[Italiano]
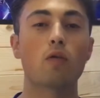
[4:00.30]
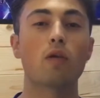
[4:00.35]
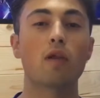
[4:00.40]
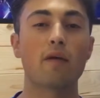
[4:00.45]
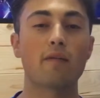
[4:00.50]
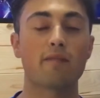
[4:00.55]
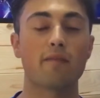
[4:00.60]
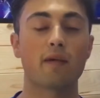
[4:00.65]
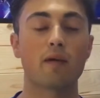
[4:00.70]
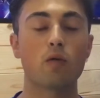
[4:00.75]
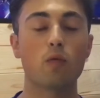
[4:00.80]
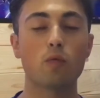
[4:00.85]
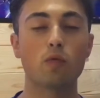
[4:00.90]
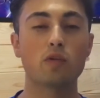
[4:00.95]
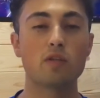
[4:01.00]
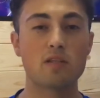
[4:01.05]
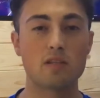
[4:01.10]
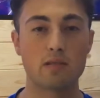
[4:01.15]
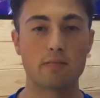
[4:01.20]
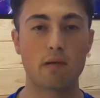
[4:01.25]
con la
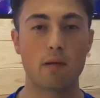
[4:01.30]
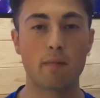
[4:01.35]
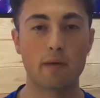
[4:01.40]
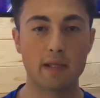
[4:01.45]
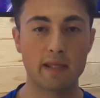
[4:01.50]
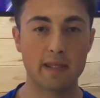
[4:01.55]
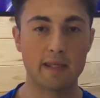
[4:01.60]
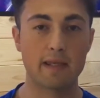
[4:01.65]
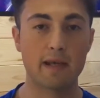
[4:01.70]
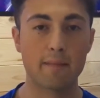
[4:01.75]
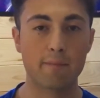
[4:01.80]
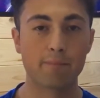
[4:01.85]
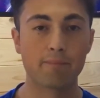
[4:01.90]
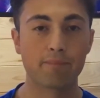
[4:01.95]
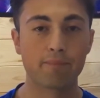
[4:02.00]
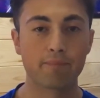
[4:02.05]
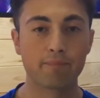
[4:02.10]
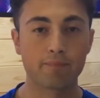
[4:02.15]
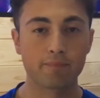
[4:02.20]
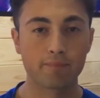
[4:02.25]
comodissima maniglia
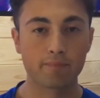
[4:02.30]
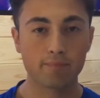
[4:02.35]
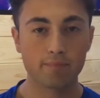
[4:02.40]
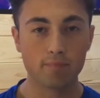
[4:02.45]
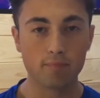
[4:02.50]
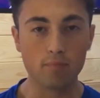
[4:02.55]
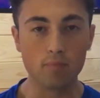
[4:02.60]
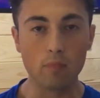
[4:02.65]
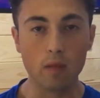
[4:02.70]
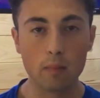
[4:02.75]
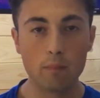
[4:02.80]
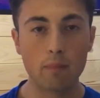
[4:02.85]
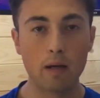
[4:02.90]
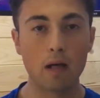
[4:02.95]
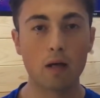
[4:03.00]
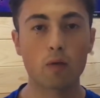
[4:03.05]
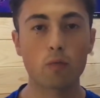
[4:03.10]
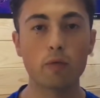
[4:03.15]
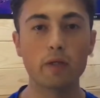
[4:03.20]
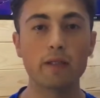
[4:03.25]

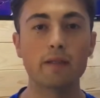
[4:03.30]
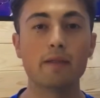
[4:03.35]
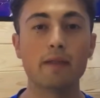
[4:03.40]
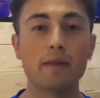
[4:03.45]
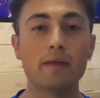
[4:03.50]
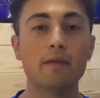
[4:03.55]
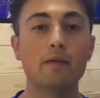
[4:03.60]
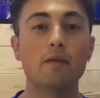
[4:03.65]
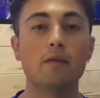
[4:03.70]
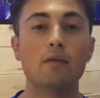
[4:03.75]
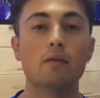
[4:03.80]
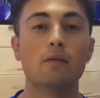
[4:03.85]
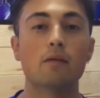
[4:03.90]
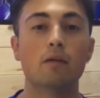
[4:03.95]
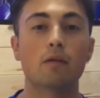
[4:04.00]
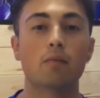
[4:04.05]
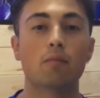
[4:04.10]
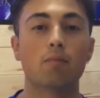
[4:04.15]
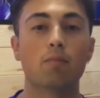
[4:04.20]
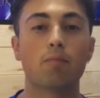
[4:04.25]
ma quindi
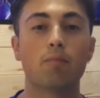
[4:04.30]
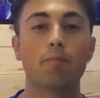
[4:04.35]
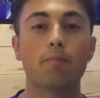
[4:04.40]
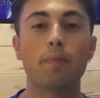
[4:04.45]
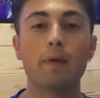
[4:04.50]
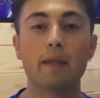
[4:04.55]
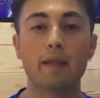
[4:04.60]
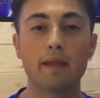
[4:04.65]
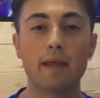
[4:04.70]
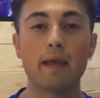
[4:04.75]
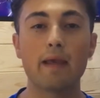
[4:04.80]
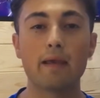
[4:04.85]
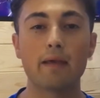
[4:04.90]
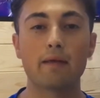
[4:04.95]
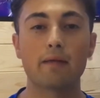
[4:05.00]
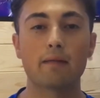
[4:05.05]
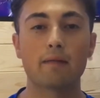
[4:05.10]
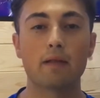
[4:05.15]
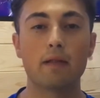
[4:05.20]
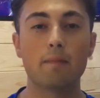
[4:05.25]
perché
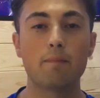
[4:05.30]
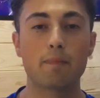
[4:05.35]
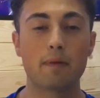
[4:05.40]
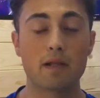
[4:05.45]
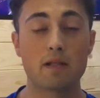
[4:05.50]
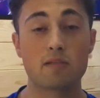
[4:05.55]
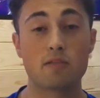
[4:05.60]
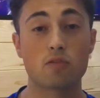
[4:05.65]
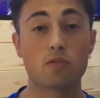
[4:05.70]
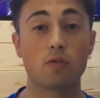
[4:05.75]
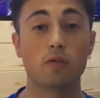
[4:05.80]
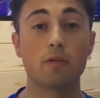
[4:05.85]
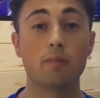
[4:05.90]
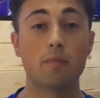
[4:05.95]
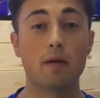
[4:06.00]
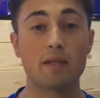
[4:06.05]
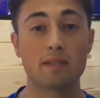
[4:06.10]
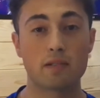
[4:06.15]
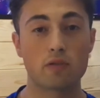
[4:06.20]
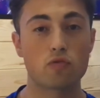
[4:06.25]
il prezzo di
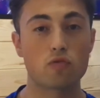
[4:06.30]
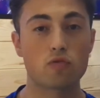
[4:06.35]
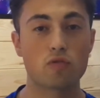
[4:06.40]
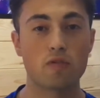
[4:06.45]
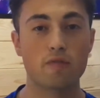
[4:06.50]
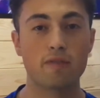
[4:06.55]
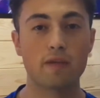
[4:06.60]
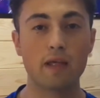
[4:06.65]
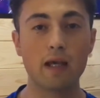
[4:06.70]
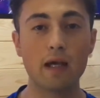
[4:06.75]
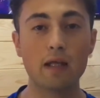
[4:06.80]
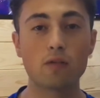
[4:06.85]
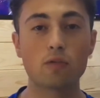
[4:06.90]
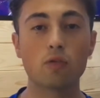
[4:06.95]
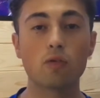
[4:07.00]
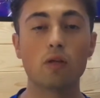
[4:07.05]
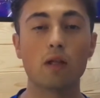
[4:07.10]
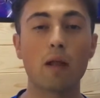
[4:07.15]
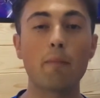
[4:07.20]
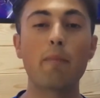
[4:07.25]
base è
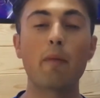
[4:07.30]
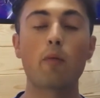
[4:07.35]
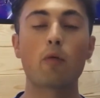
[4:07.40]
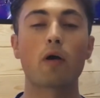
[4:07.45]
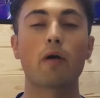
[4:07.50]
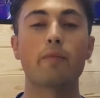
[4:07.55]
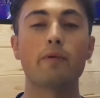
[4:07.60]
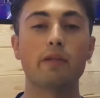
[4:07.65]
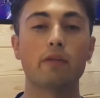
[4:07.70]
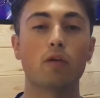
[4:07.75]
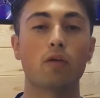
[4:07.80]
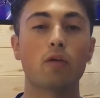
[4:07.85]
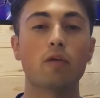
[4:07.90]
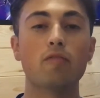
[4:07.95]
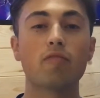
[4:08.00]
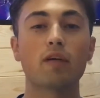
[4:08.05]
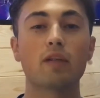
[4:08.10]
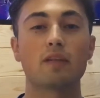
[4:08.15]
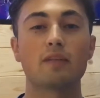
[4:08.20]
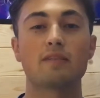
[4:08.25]
giustificato l'abbiamo capito
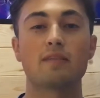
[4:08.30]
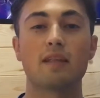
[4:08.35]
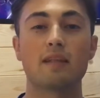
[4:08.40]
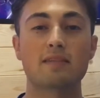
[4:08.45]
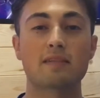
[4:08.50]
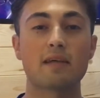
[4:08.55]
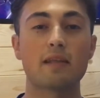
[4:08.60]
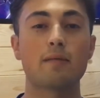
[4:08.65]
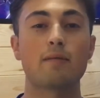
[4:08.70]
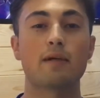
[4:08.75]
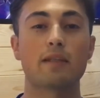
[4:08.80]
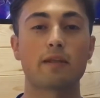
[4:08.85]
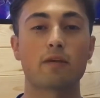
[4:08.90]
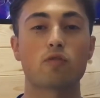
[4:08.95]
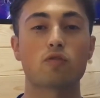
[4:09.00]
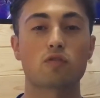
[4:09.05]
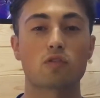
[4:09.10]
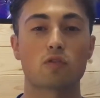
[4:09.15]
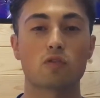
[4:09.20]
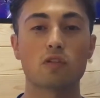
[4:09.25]
infatti se la scheda madre
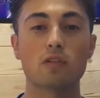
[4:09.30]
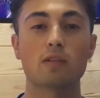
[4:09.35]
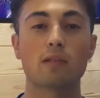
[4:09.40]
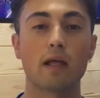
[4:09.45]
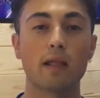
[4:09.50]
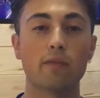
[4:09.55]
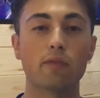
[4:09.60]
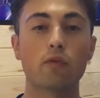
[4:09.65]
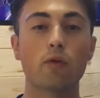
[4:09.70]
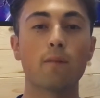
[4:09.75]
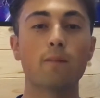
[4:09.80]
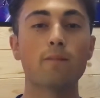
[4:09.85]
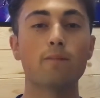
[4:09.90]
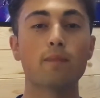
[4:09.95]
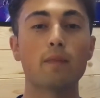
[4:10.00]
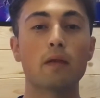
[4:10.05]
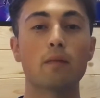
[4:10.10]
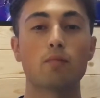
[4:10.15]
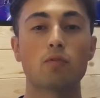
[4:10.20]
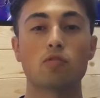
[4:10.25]
costa così tanto
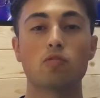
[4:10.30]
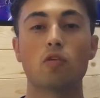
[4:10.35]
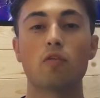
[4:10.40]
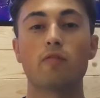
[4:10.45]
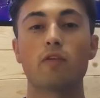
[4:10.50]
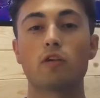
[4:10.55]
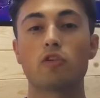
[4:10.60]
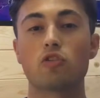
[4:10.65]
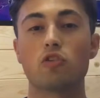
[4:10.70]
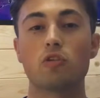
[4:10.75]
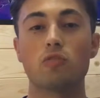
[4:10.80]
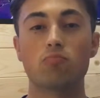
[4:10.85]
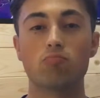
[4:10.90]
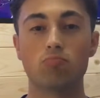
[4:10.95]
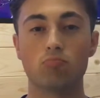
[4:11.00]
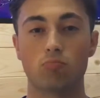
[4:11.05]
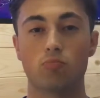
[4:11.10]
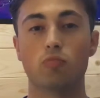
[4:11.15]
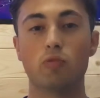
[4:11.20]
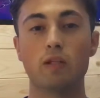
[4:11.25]
possiamo farci
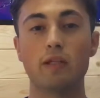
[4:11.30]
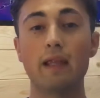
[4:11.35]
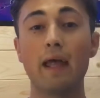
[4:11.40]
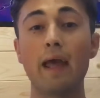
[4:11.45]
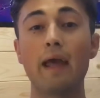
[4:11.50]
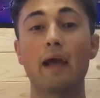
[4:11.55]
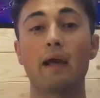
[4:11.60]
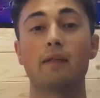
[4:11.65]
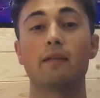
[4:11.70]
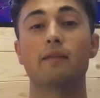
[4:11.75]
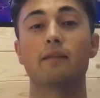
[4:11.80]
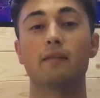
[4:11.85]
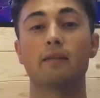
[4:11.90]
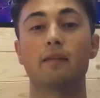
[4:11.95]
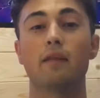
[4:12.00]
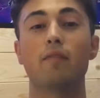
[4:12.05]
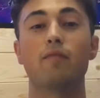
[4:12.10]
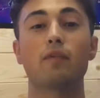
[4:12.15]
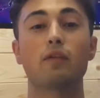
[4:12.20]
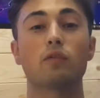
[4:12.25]
un'idea
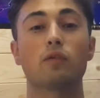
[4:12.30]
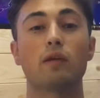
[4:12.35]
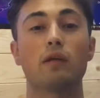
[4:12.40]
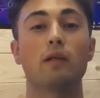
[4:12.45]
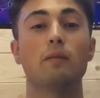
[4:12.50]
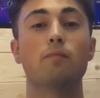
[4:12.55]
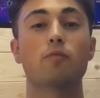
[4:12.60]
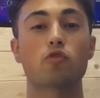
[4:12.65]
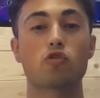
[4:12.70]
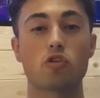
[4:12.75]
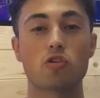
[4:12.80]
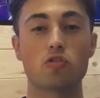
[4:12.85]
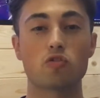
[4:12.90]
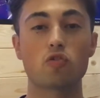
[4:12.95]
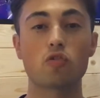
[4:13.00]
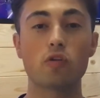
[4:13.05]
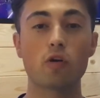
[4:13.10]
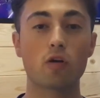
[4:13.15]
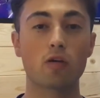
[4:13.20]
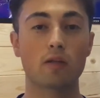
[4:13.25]
del fatto che il
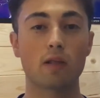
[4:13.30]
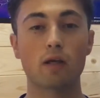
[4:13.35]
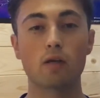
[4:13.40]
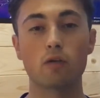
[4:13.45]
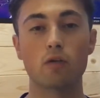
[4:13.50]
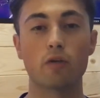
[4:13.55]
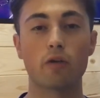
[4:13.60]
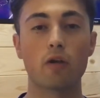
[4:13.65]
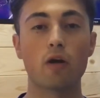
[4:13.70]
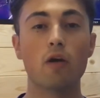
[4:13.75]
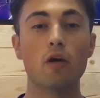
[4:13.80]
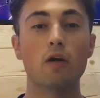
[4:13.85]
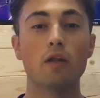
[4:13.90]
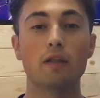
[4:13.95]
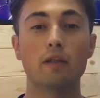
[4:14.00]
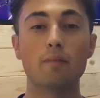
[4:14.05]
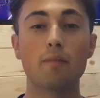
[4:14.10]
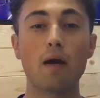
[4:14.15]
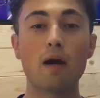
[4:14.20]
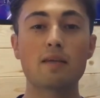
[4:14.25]
processore octa-core
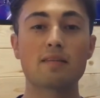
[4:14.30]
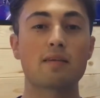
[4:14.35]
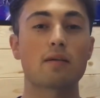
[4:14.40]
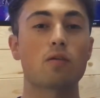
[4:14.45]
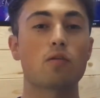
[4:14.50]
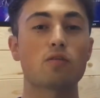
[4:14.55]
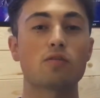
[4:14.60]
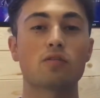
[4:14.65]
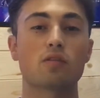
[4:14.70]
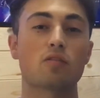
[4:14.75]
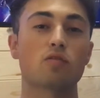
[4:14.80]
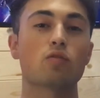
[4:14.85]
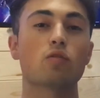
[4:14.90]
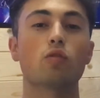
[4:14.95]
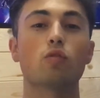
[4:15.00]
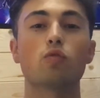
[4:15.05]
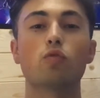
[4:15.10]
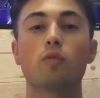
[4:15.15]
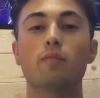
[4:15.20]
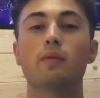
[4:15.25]
di base costa
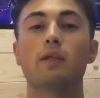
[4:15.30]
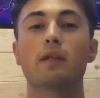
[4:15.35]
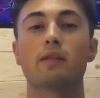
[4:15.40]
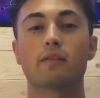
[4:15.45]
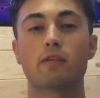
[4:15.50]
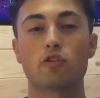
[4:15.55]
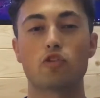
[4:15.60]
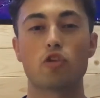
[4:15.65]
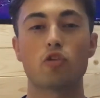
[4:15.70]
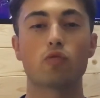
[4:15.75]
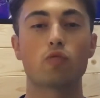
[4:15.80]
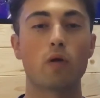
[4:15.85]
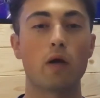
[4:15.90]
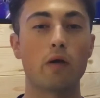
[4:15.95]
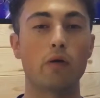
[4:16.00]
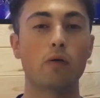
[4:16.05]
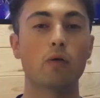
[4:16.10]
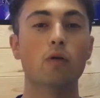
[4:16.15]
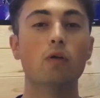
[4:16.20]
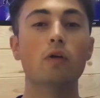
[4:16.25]
solo lui 1300
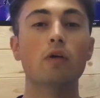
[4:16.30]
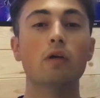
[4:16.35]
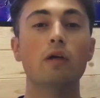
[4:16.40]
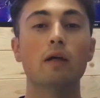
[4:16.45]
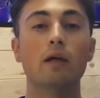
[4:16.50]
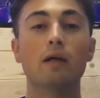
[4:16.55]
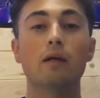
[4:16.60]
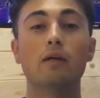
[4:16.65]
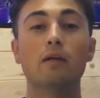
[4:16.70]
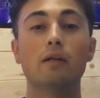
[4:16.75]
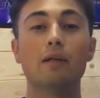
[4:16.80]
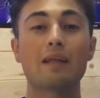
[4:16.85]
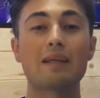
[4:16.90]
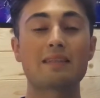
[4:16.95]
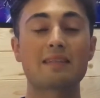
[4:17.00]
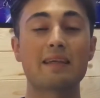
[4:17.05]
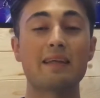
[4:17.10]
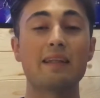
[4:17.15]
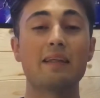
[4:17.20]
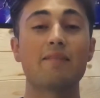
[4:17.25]
euro. Eh, la
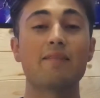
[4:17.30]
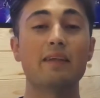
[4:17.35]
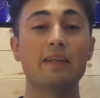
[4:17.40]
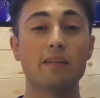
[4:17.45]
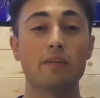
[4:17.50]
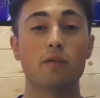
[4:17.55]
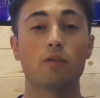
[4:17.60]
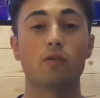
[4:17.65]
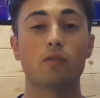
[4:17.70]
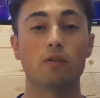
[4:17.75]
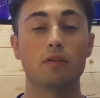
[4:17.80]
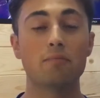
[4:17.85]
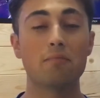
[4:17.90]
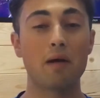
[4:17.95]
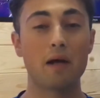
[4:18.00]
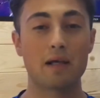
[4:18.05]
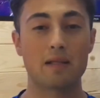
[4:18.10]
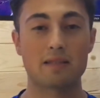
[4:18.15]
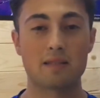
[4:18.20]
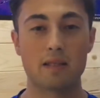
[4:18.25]
scheda video di
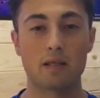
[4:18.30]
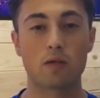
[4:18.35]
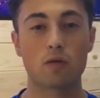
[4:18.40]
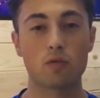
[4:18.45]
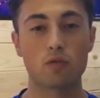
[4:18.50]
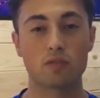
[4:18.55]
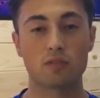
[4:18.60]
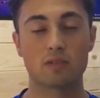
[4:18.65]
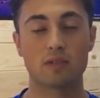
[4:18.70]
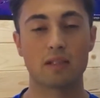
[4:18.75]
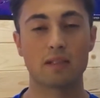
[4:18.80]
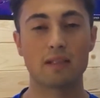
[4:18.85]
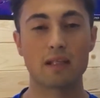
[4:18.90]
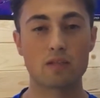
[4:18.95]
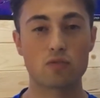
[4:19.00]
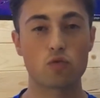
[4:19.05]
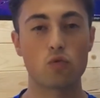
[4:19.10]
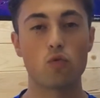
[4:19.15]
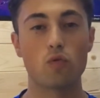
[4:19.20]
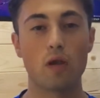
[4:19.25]
base costa
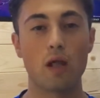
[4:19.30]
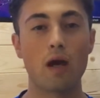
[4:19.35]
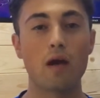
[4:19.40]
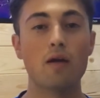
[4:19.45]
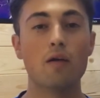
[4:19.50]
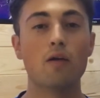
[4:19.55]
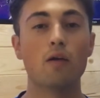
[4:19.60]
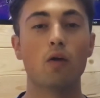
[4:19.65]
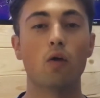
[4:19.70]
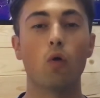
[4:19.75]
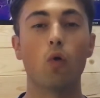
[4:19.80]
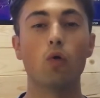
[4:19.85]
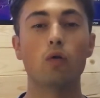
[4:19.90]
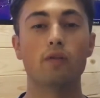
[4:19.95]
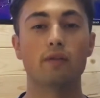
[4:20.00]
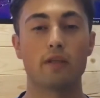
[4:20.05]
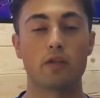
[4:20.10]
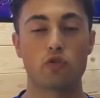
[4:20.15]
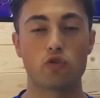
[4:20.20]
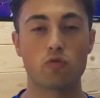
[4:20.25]
da sola
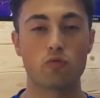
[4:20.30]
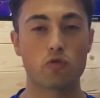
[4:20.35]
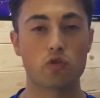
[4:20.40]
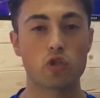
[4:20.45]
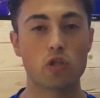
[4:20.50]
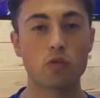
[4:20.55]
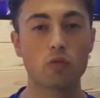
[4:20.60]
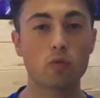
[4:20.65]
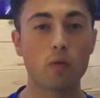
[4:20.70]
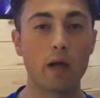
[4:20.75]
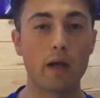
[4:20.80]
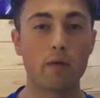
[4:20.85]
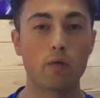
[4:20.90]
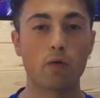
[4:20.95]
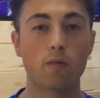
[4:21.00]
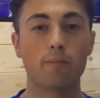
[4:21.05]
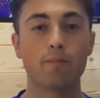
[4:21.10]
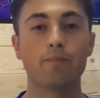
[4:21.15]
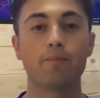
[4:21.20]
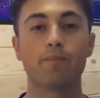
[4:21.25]
oltre 500
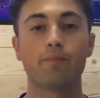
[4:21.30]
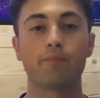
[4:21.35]
euro.